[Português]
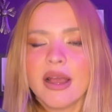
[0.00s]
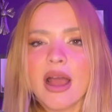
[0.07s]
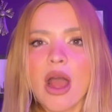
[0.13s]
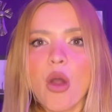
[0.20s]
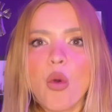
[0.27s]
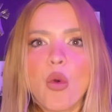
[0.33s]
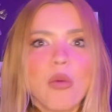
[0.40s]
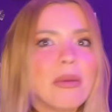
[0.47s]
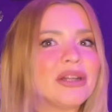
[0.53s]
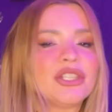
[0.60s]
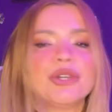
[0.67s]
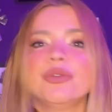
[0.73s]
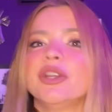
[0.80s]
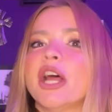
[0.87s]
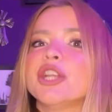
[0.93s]
Alguma
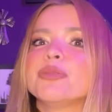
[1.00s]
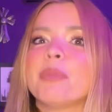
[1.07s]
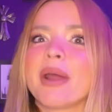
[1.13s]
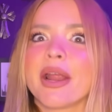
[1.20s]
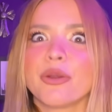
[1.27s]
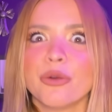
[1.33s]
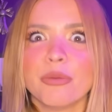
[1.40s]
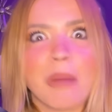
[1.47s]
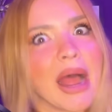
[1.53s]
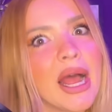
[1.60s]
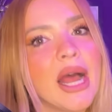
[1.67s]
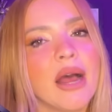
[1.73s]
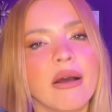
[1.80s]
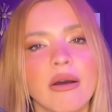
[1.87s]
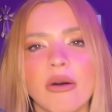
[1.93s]
atividade
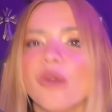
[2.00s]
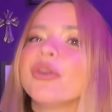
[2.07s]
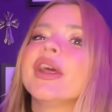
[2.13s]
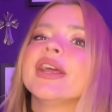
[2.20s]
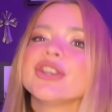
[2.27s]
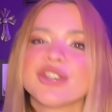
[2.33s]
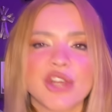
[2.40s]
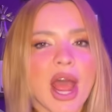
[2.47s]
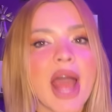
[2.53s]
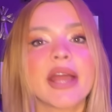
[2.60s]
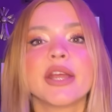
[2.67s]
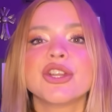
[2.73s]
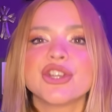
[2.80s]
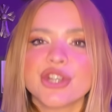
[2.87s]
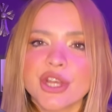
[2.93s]
paranormal, né? Já
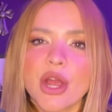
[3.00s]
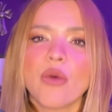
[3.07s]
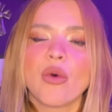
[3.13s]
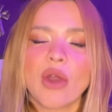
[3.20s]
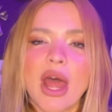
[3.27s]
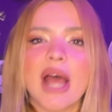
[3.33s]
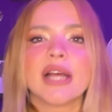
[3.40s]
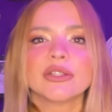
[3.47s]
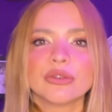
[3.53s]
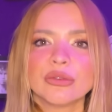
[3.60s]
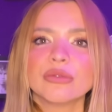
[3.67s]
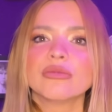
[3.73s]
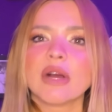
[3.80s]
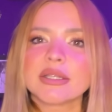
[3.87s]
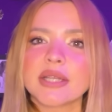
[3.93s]
que tinha rolado
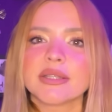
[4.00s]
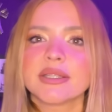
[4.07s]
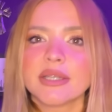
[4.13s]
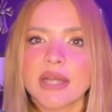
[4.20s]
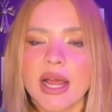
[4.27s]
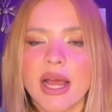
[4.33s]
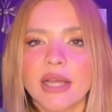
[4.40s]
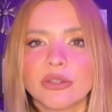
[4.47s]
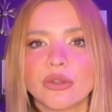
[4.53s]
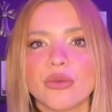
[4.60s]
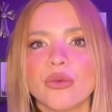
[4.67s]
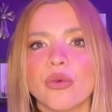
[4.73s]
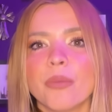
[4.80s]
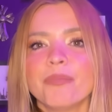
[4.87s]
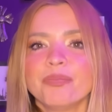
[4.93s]
um
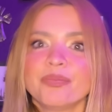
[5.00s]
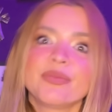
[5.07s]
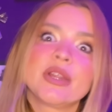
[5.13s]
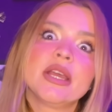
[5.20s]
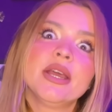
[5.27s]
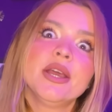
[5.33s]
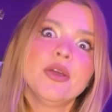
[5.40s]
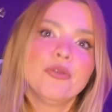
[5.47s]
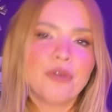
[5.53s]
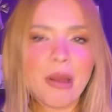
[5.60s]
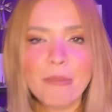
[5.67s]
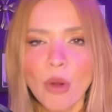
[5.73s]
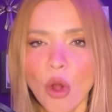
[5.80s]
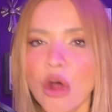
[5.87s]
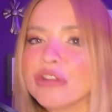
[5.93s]
assassinato
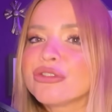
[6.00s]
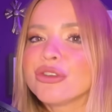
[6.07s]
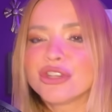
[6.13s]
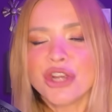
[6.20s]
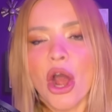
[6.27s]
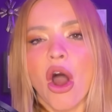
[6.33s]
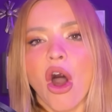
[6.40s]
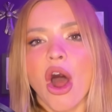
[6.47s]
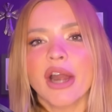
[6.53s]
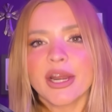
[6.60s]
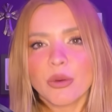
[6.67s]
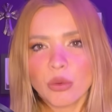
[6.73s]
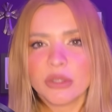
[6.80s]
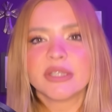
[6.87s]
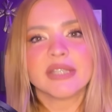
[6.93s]
famoso de
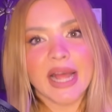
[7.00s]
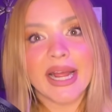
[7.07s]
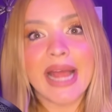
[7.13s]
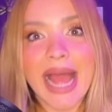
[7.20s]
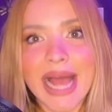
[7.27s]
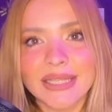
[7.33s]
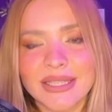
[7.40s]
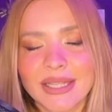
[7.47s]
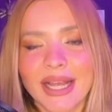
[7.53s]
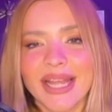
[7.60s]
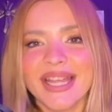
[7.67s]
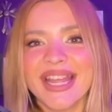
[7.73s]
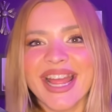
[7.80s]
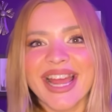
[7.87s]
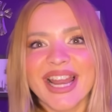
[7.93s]
Hollywood na casa?"
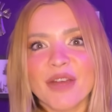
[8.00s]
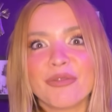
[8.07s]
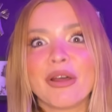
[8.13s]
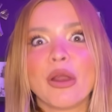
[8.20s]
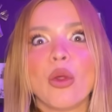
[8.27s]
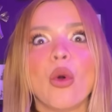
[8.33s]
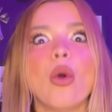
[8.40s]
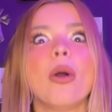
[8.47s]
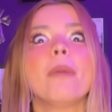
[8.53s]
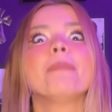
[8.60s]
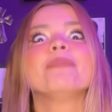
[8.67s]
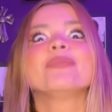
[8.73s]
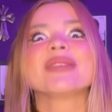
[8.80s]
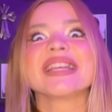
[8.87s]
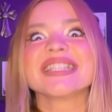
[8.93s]
E ela falou:
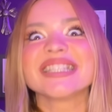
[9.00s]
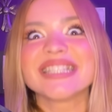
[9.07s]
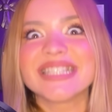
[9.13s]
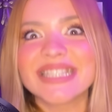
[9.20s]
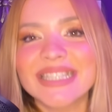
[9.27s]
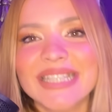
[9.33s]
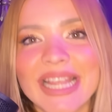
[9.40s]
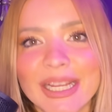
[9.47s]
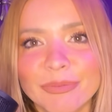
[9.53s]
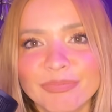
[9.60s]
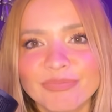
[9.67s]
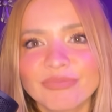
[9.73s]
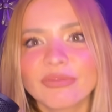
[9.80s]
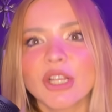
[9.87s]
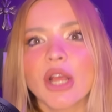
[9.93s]
"Sim,
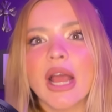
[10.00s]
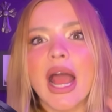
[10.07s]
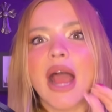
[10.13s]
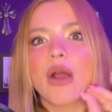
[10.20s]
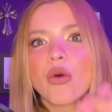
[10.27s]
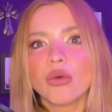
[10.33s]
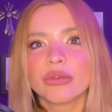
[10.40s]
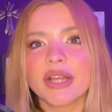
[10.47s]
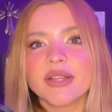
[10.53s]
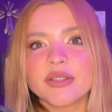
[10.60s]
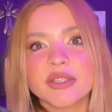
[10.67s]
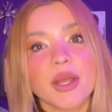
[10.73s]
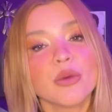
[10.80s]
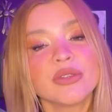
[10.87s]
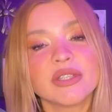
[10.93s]

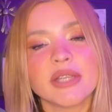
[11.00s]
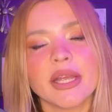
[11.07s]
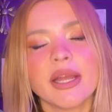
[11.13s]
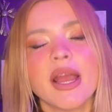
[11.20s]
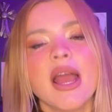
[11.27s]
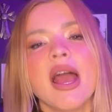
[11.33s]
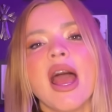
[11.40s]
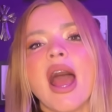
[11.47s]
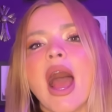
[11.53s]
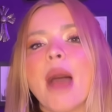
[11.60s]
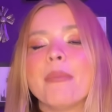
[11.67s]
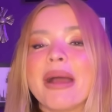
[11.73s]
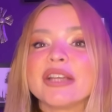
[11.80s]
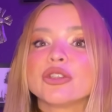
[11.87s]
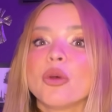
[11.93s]
aconteceu sim, há
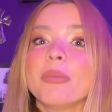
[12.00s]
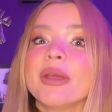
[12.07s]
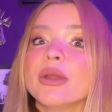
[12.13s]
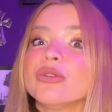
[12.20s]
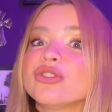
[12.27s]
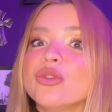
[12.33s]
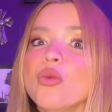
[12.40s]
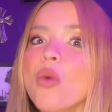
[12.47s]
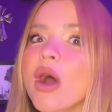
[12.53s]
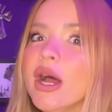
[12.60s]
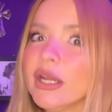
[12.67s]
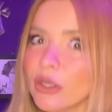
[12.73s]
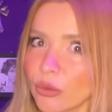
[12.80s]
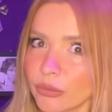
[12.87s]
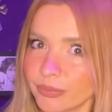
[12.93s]
mais ou menos um
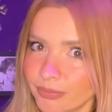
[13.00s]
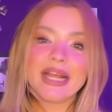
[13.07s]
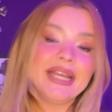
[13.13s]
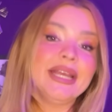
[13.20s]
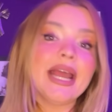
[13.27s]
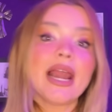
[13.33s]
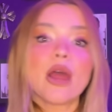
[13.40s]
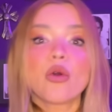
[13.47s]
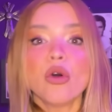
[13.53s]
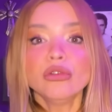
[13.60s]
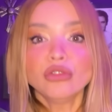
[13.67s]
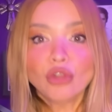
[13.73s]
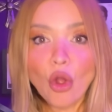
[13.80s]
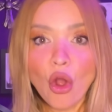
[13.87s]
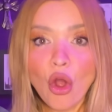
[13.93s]
ano." E ela
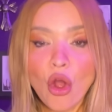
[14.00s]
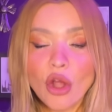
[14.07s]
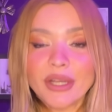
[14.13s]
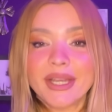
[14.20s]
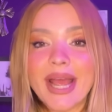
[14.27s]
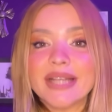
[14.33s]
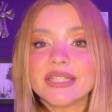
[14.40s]
contou que a